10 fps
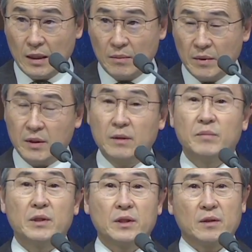뭐 이런
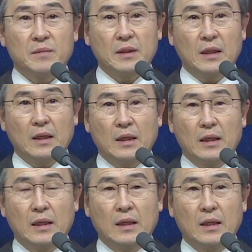번역입니다.
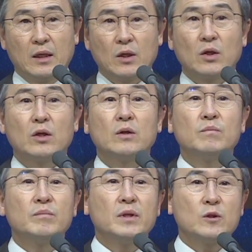
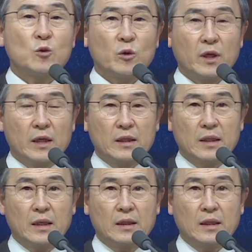큰 비 소리가
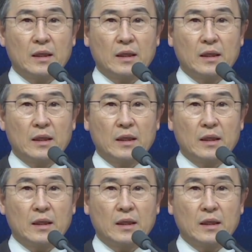있나이다.